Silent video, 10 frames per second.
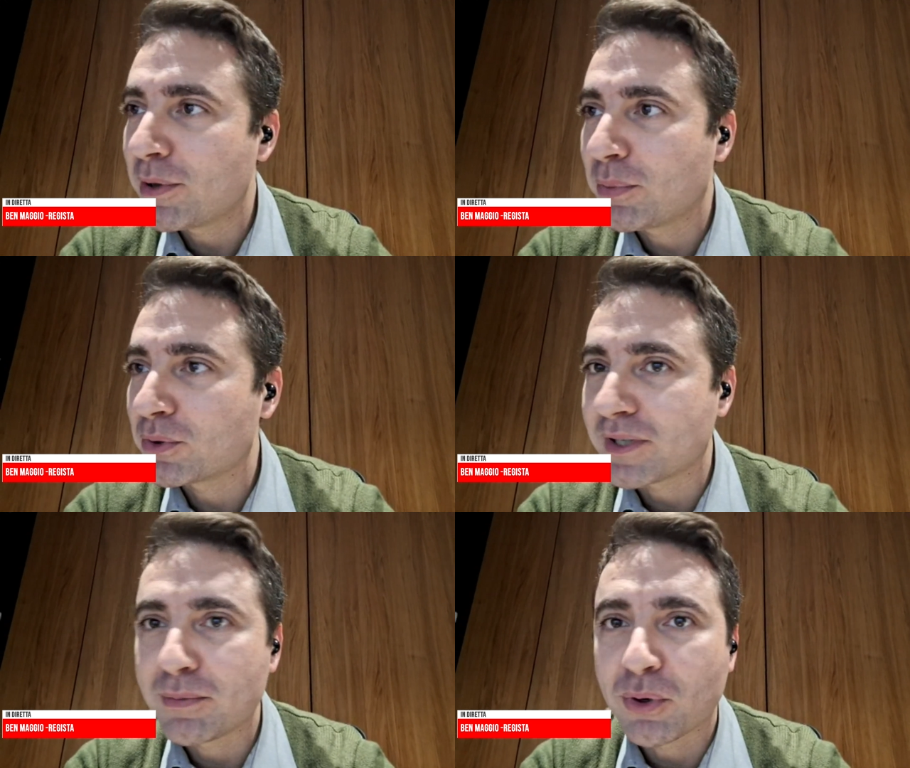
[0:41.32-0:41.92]
come
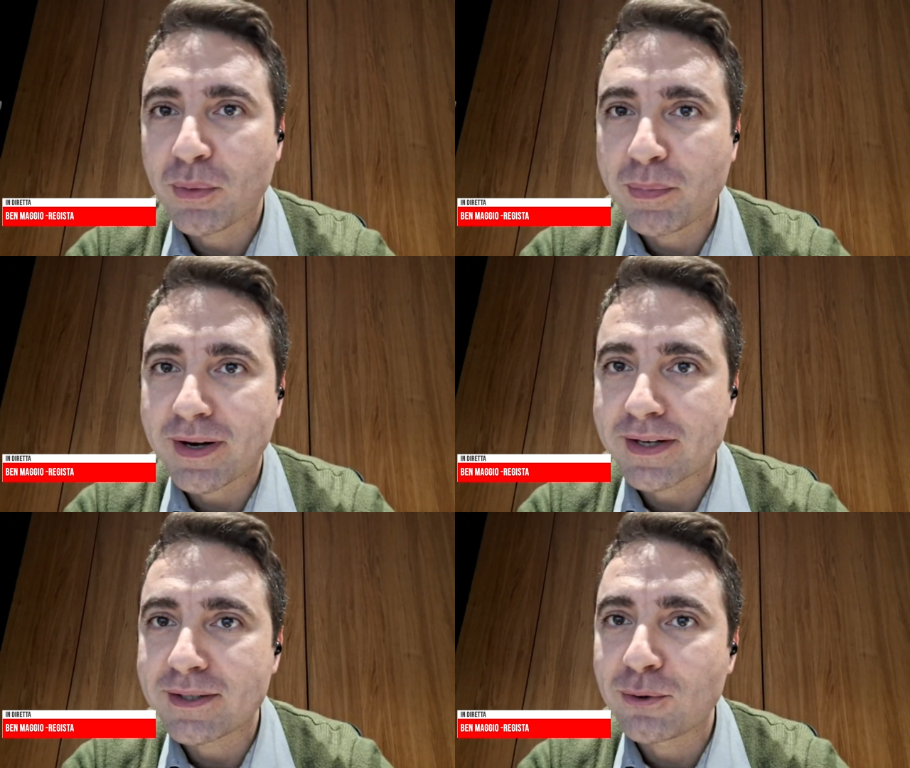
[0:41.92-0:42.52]
potremmo non
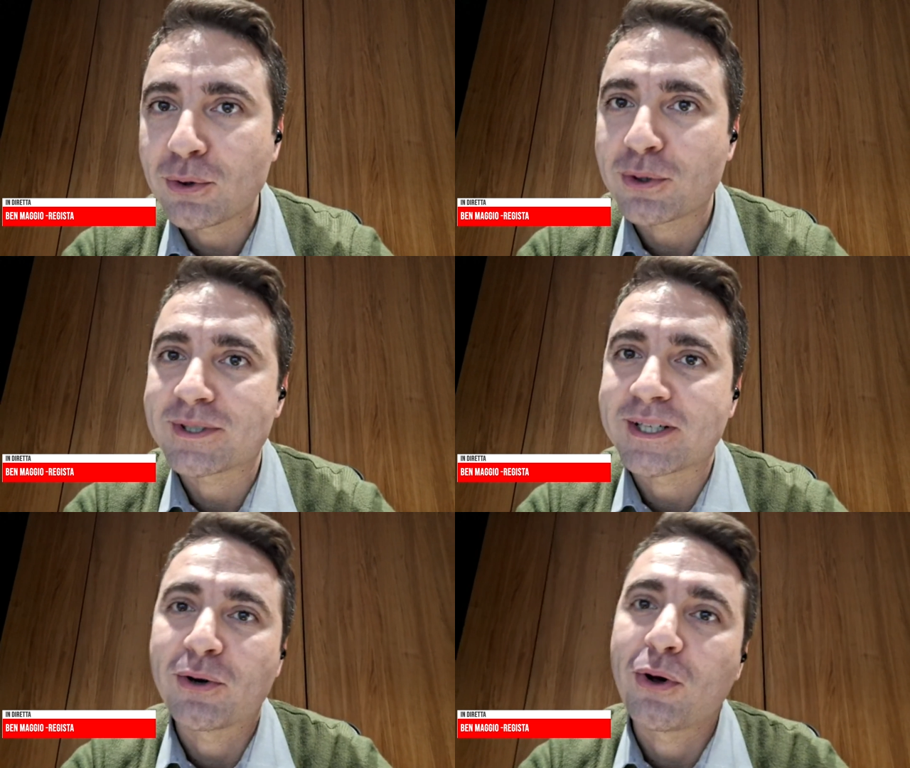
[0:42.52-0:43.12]
parlare di loro
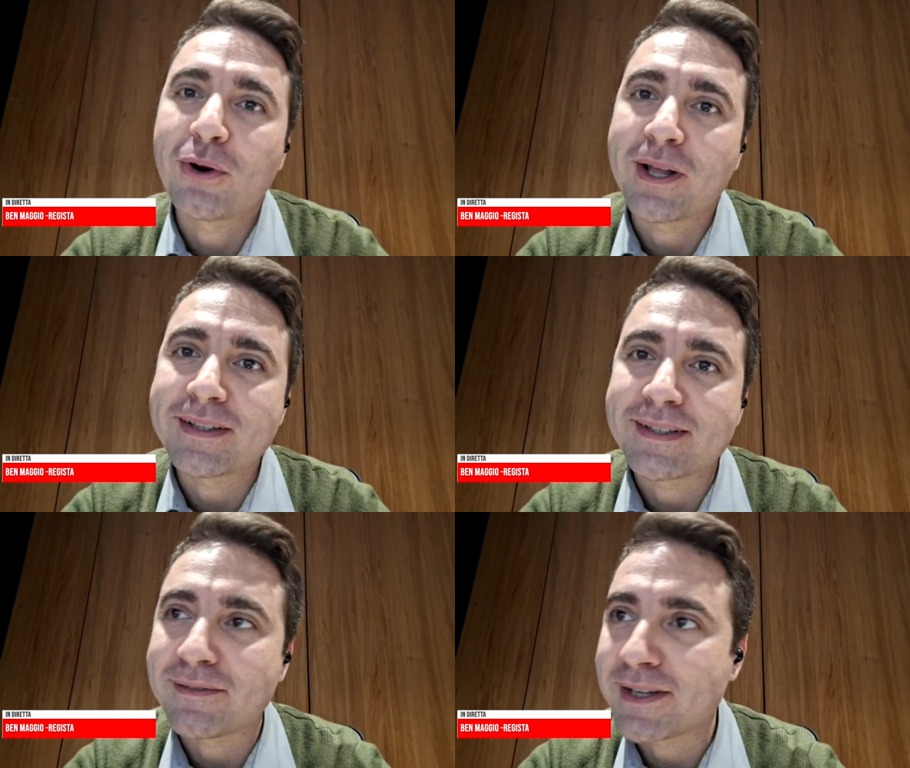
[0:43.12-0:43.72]
se non
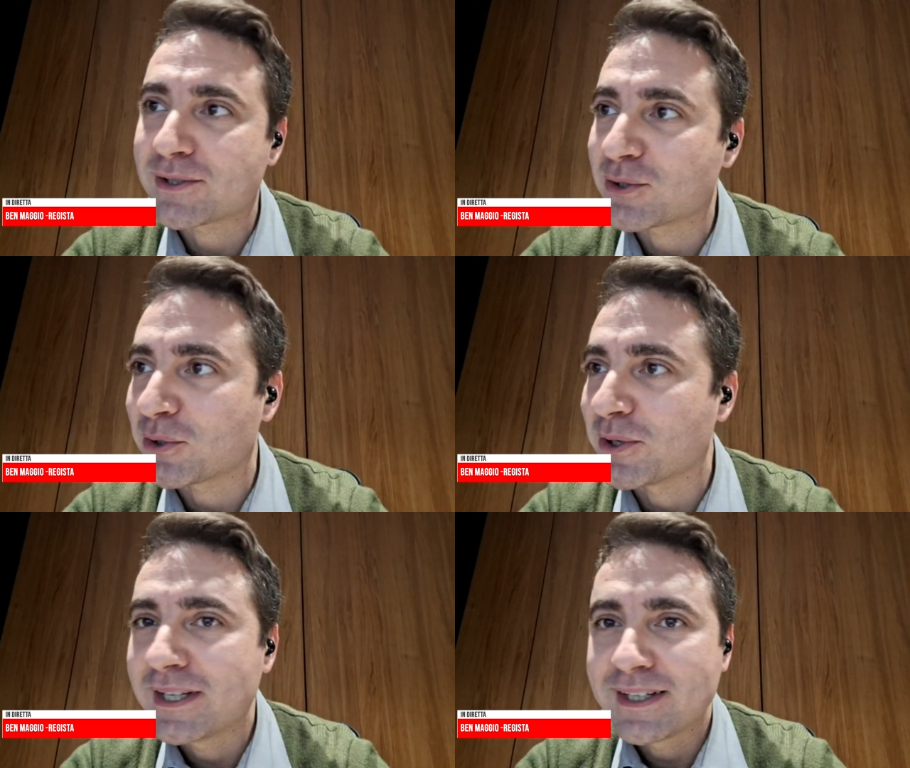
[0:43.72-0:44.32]

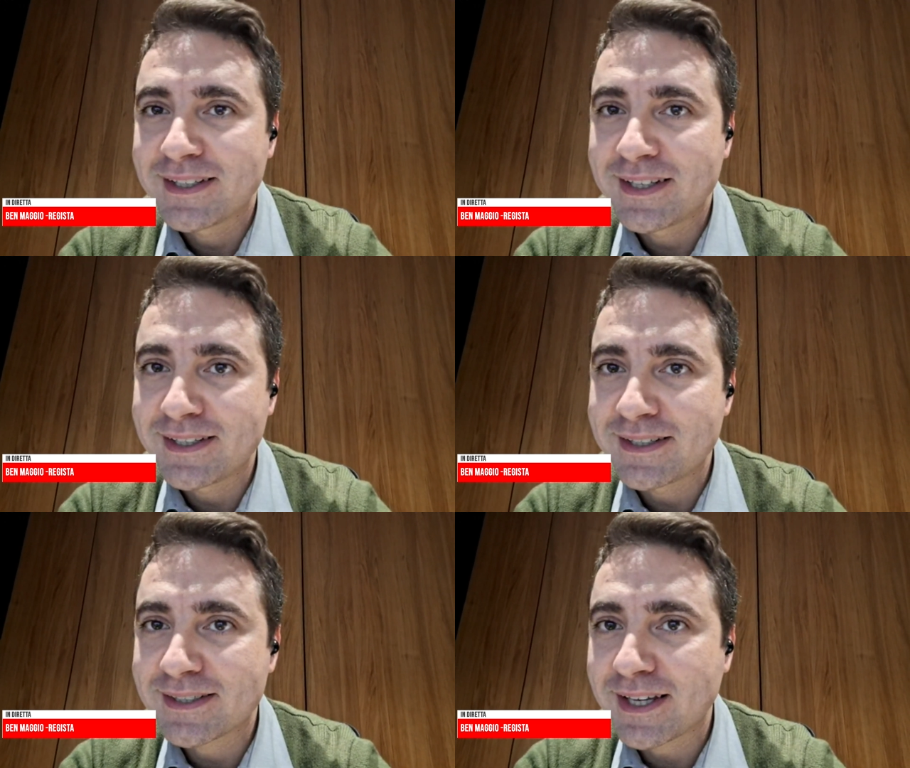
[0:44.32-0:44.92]
attraverso
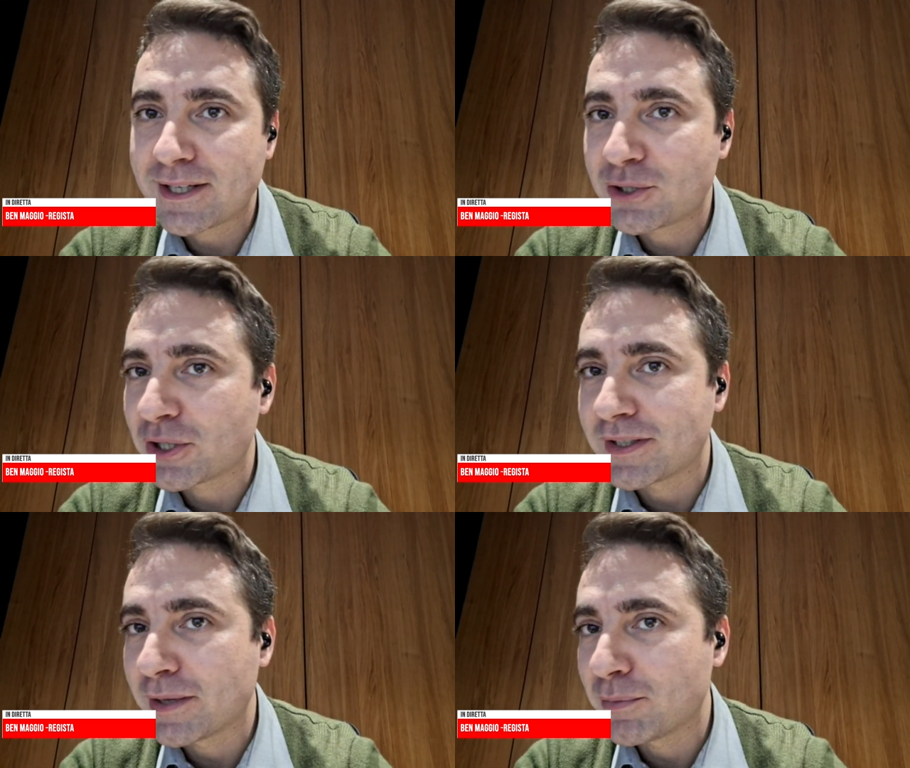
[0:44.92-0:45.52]
degli
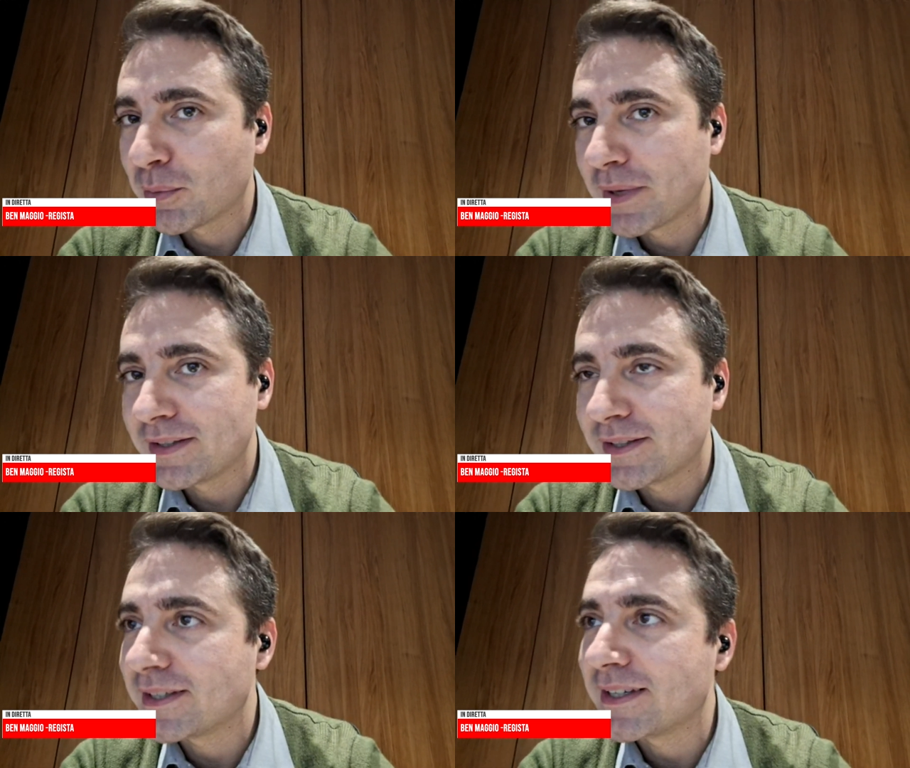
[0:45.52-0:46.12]
sketch e dei
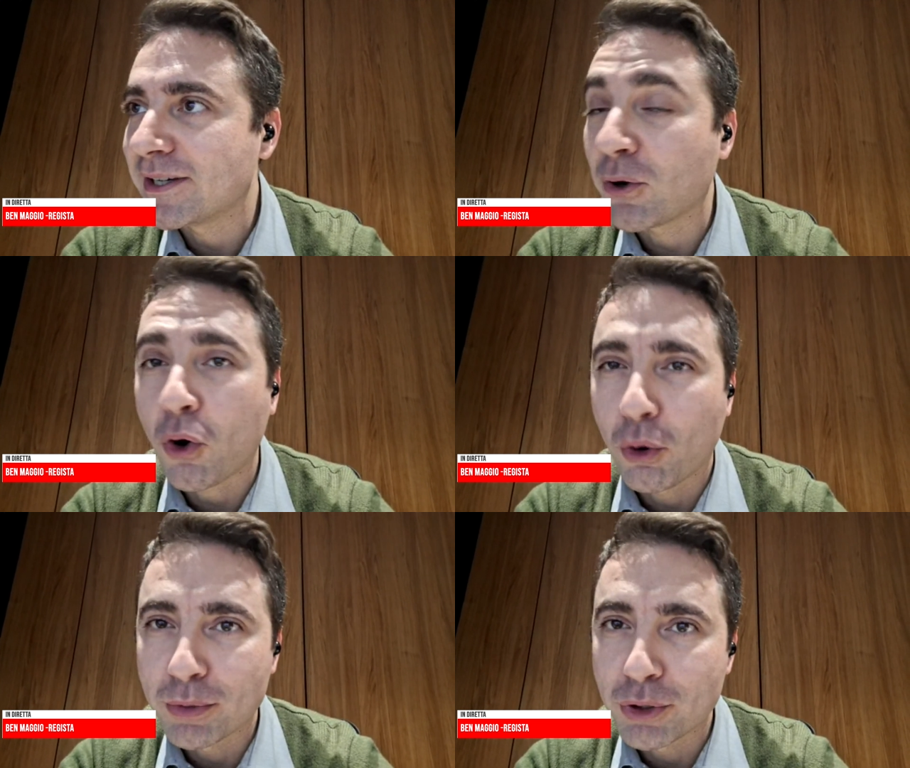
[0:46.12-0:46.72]
momenti
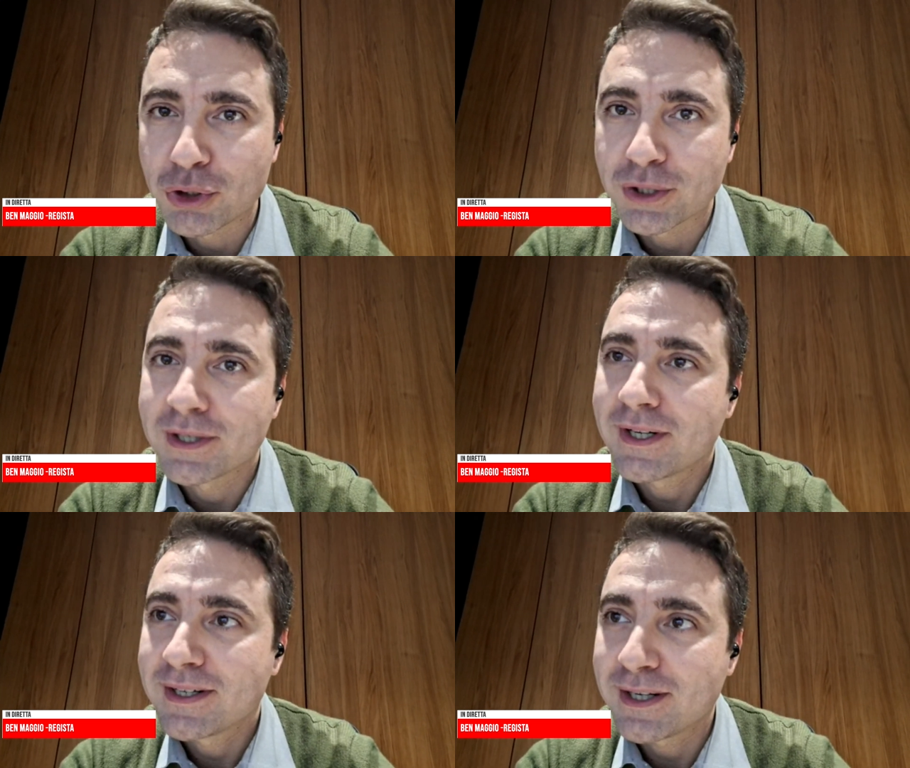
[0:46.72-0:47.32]
comici,
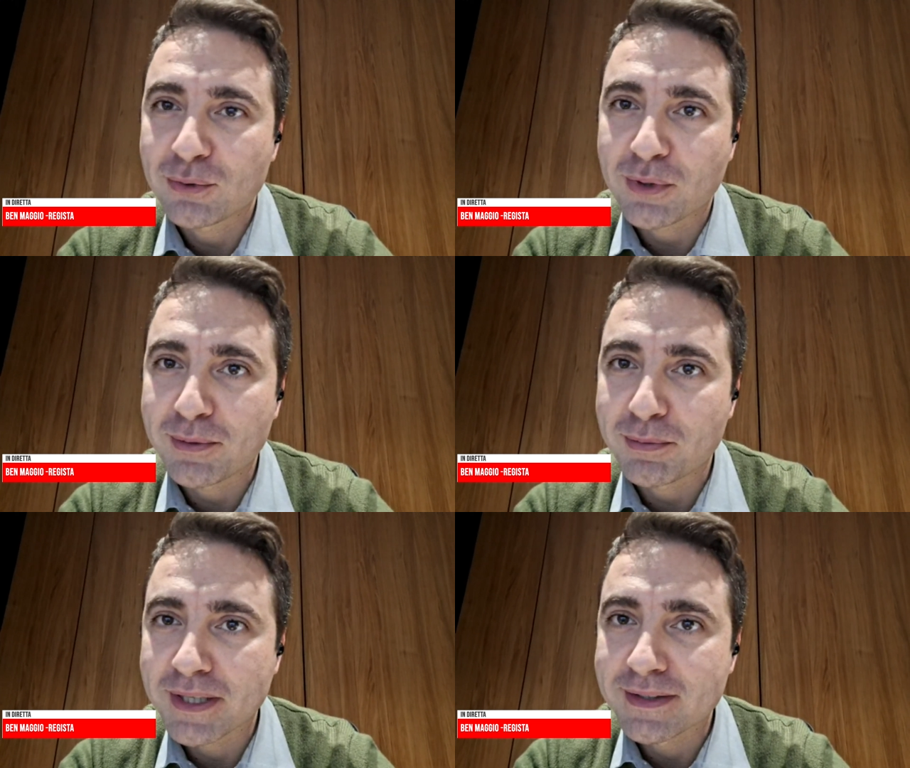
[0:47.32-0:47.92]

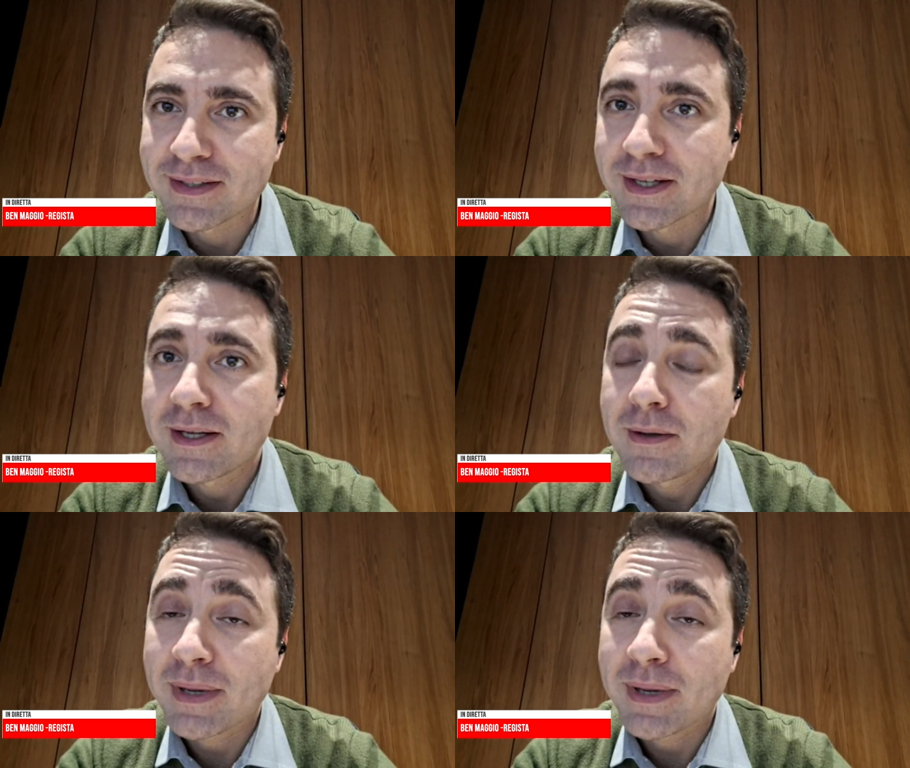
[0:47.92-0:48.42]
naturalmente.